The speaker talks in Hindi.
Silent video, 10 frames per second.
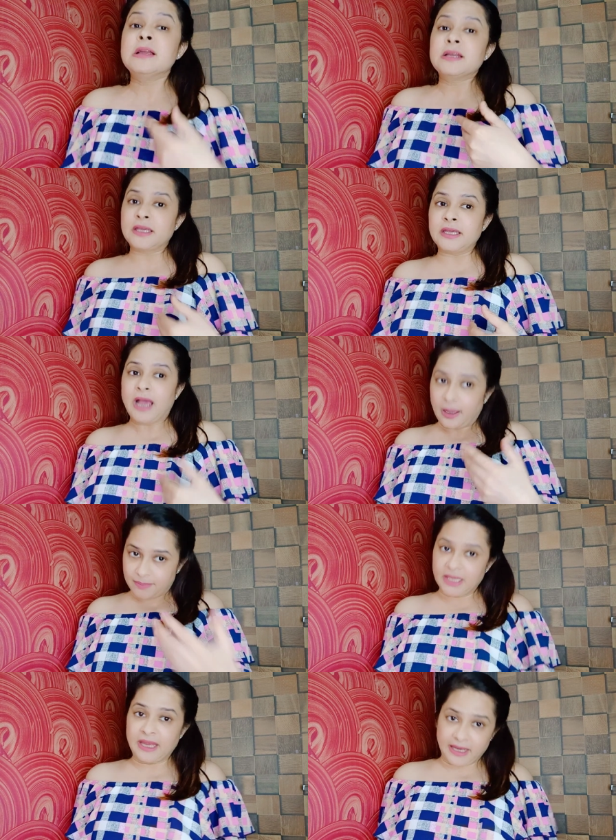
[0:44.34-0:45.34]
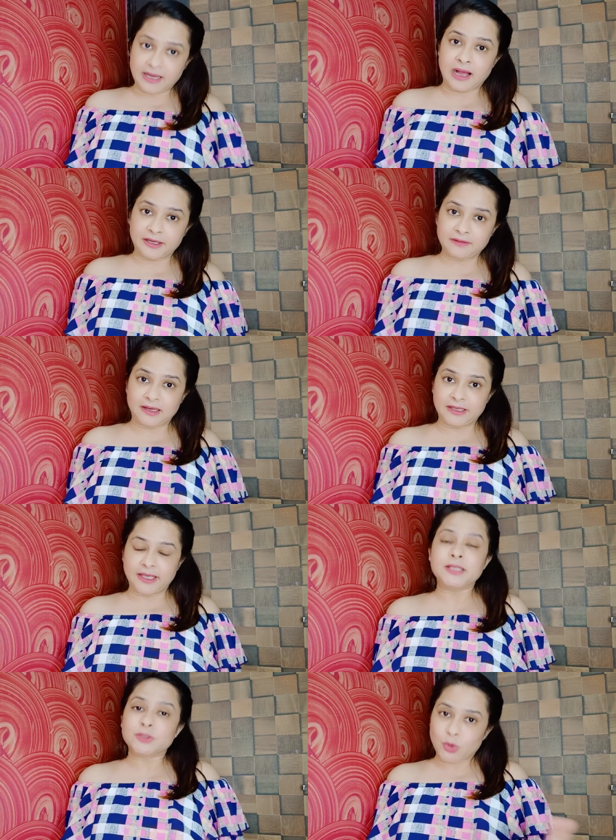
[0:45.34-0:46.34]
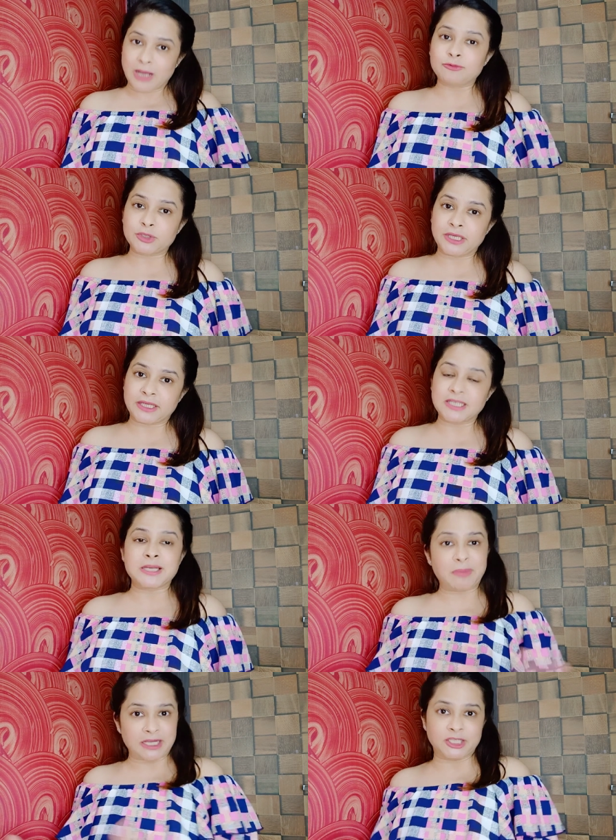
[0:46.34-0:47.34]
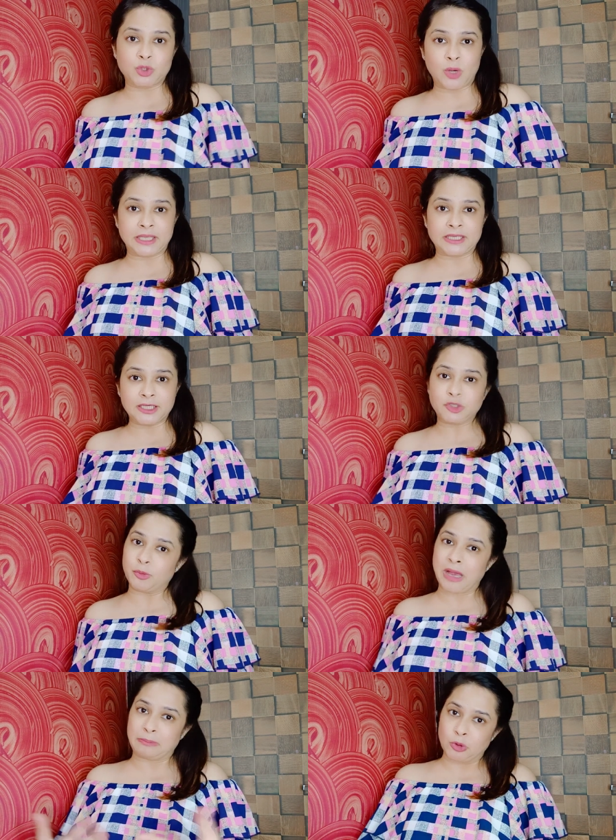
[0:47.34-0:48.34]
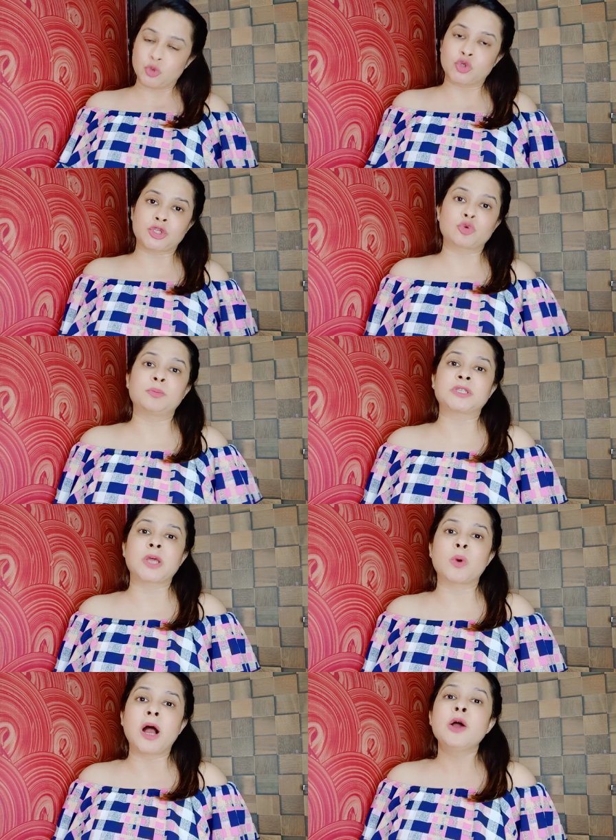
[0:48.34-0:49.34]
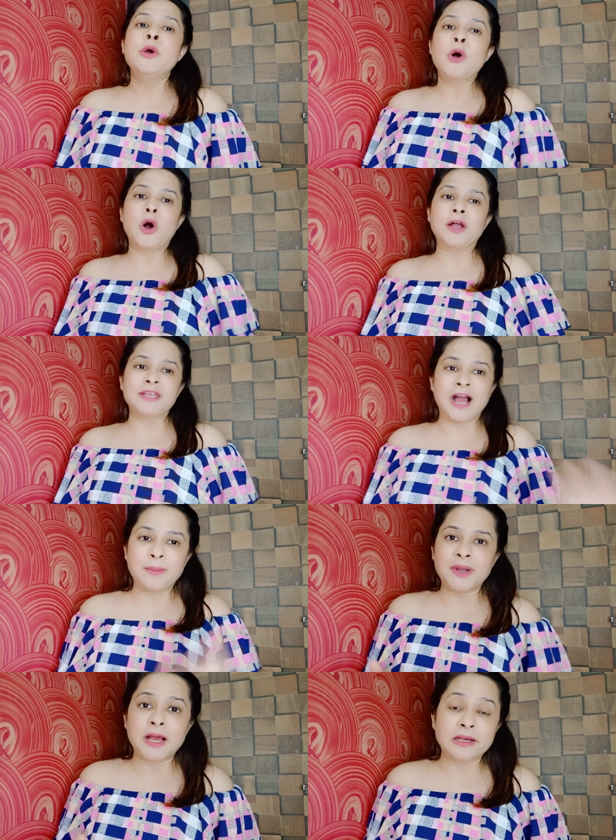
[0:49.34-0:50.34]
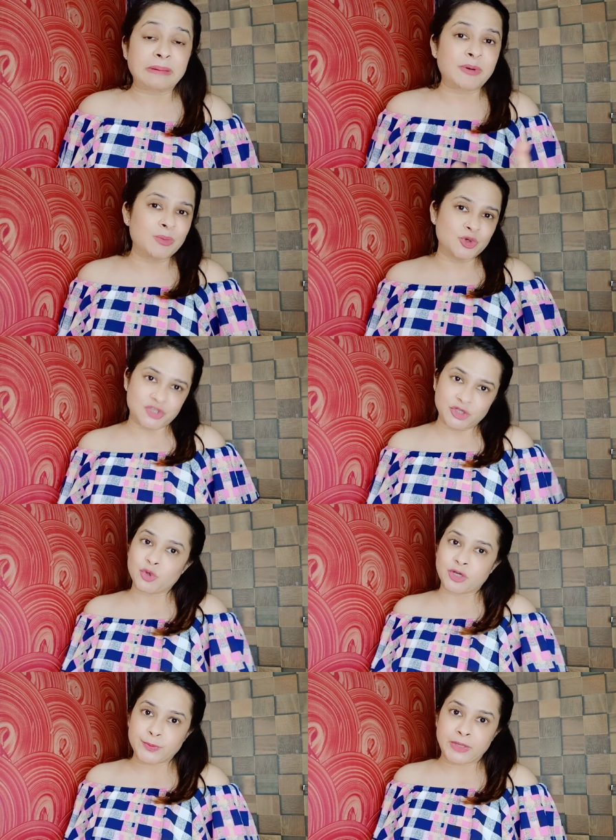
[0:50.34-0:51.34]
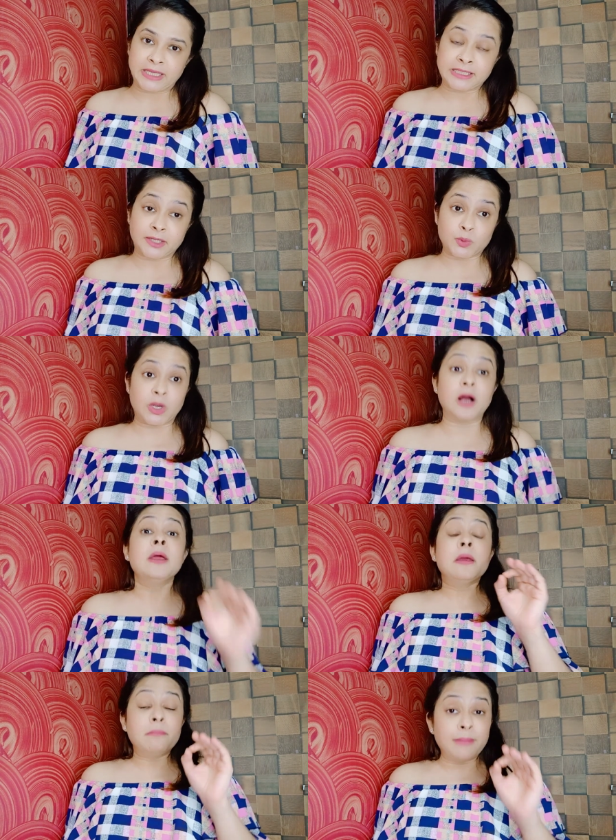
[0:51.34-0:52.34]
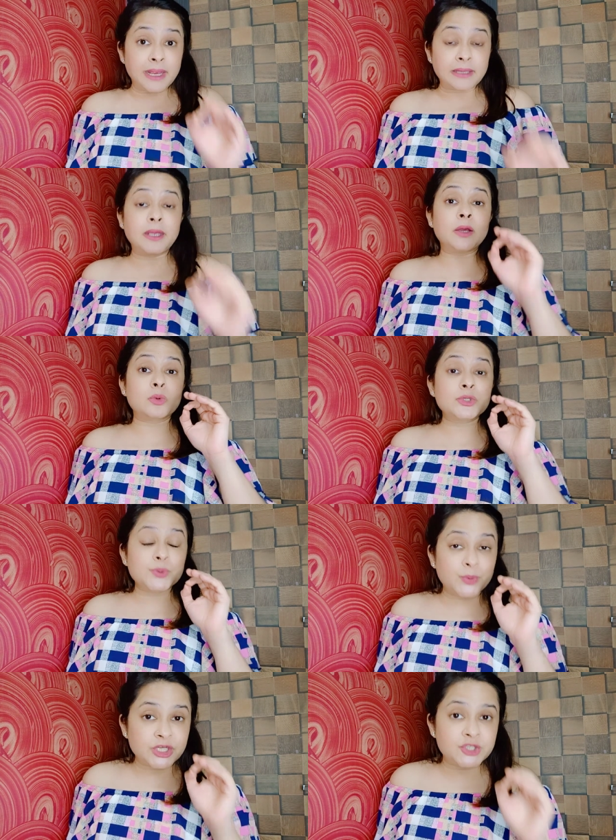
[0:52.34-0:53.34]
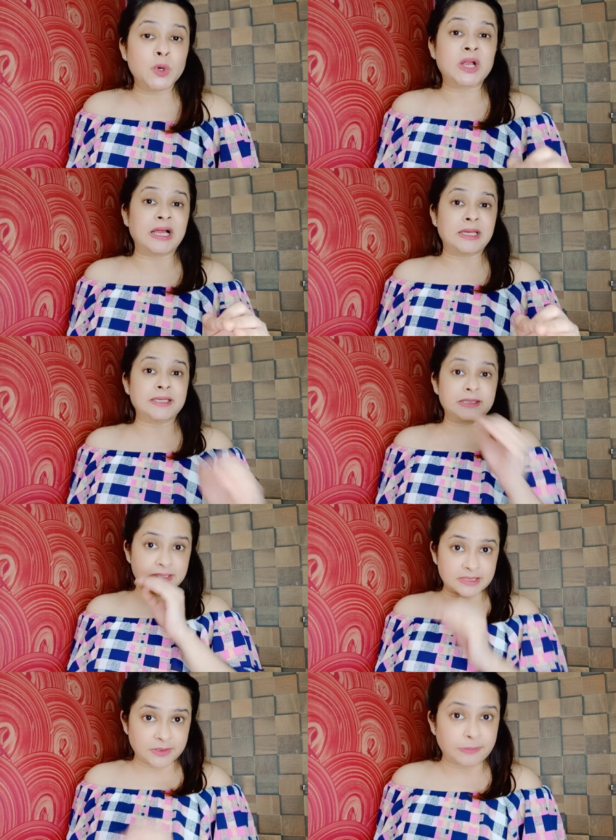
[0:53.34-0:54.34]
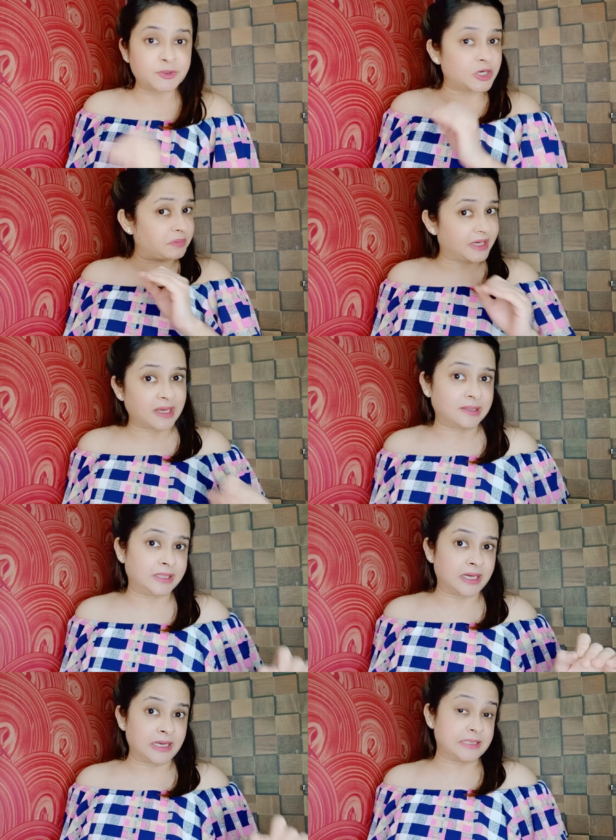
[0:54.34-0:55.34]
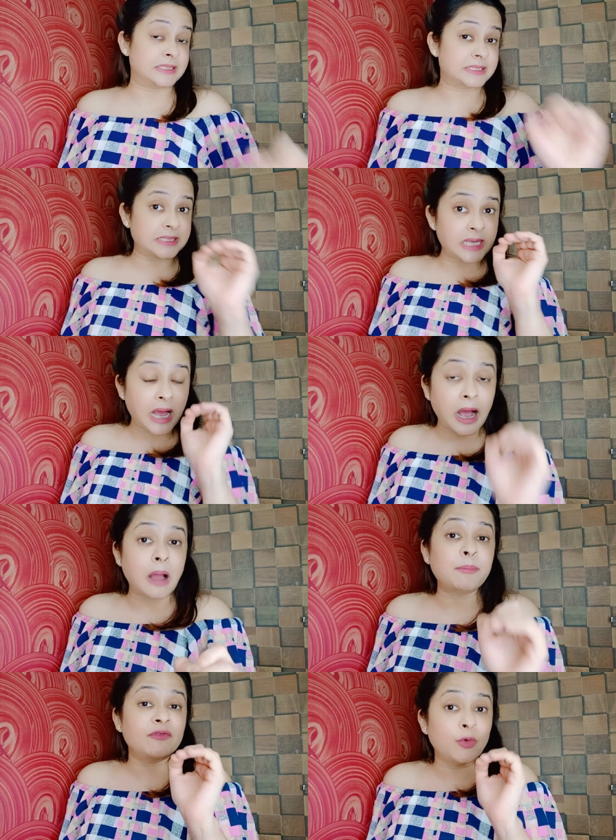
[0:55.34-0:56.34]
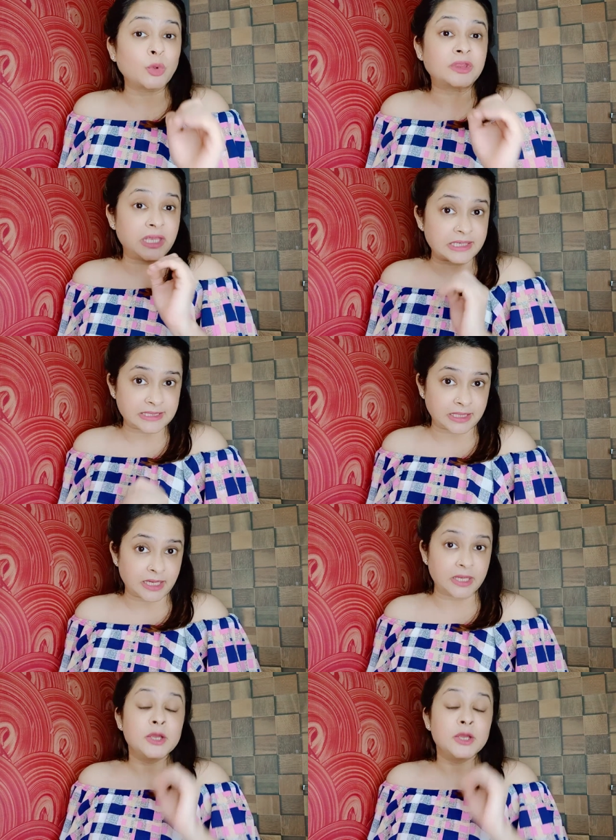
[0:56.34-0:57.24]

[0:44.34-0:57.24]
कि अभी एक आने वाली है तो आप वो देखिए जब बाकी दो आएंगी तो मैं आप लोगों को जरूर बताऊंगा और यहां पर आकर प्रमोशन तो करूंगा ही करूंगा मैंने उस वीडियो का लिंक डिस्क्रिप्शन में डाल दिया है जिससे आप वो देख सके